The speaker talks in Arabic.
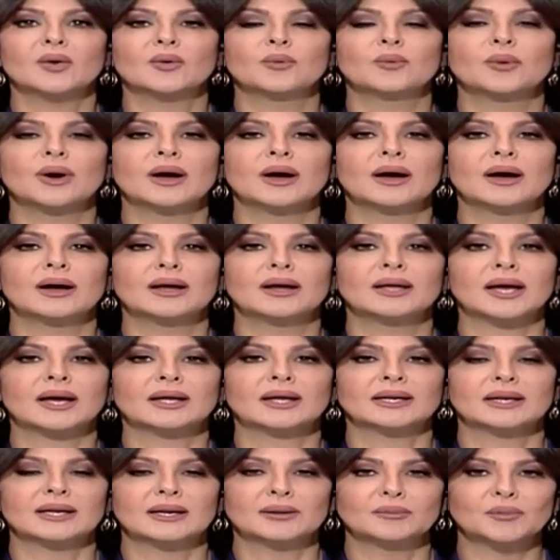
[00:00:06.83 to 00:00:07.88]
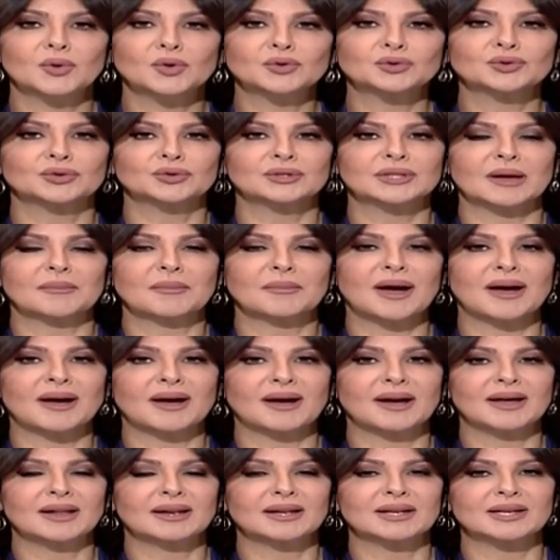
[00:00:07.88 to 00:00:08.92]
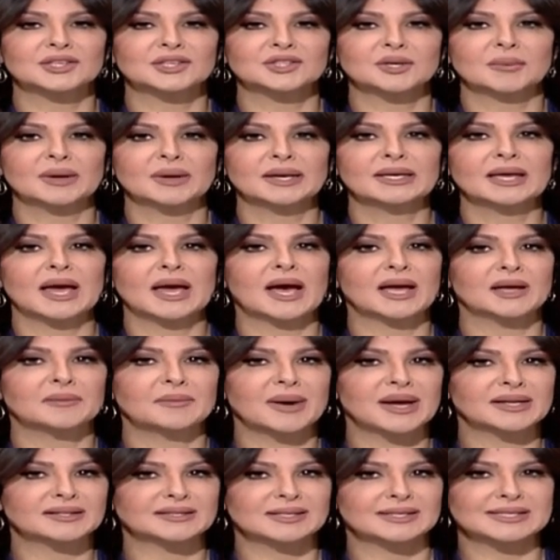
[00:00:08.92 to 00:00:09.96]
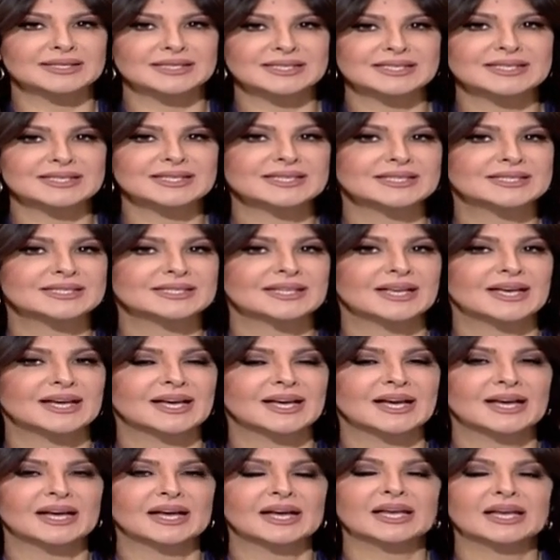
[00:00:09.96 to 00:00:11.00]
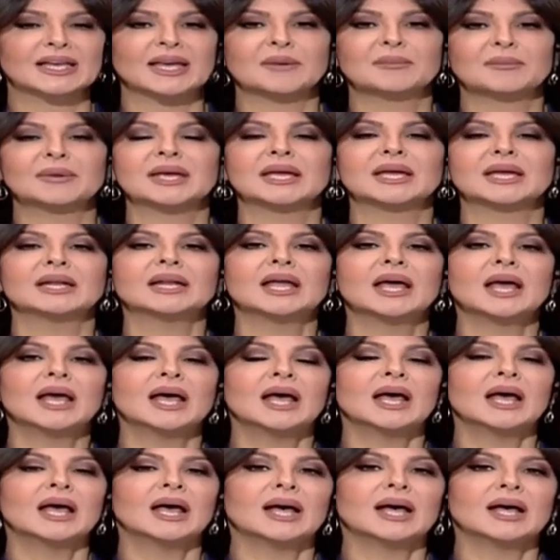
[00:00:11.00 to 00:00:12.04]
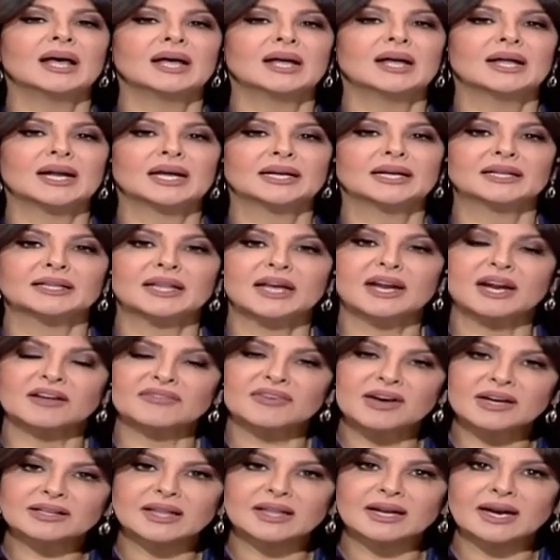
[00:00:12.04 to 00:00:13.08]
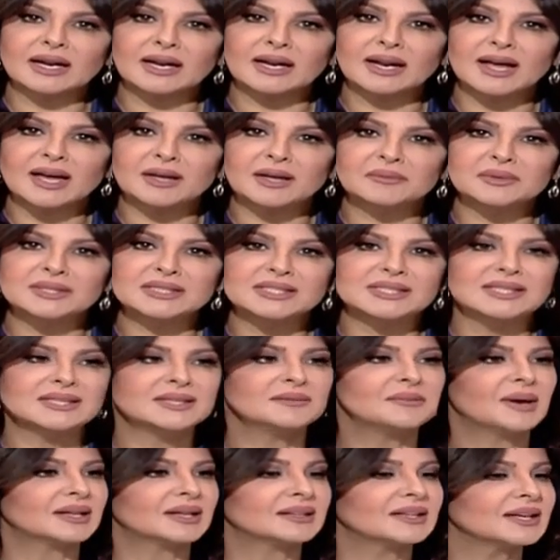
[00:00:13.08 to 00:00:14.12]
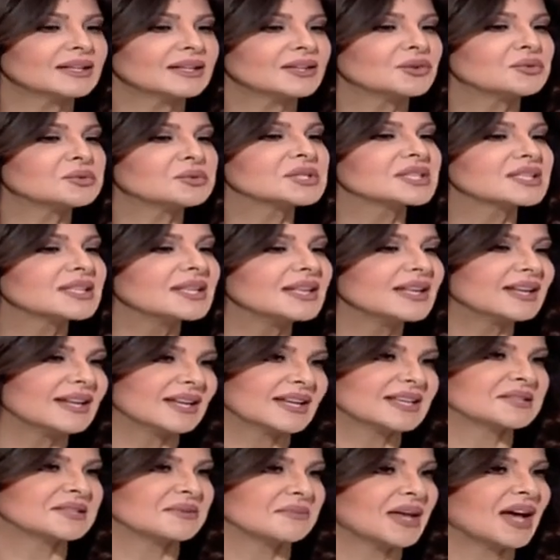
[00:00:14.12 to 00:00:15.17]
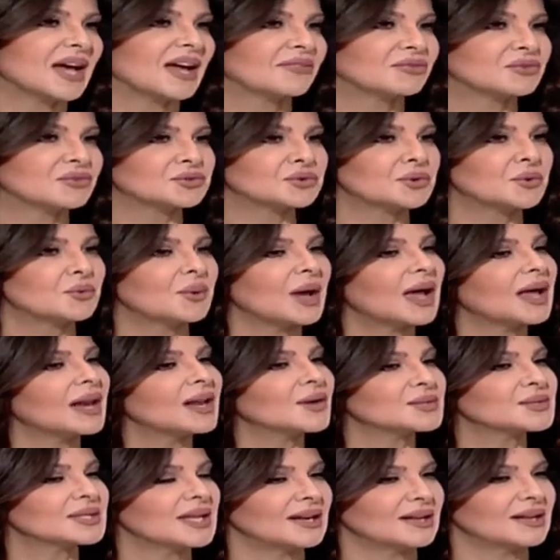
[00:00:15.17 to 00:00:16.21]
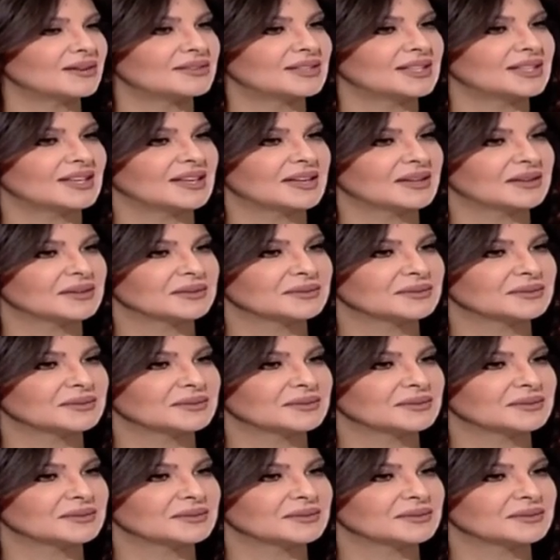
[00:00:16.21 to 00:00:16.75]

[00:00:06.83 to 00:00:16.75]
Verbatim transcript: ويعني الموتو تبع هالجمعيه اي باتل ديزيز كمان آه، رح نتعرف اكثر على الاي بي دي بعتقد انه مش كل الناس بيعرفوا شو هو اهلا وسهلا فيك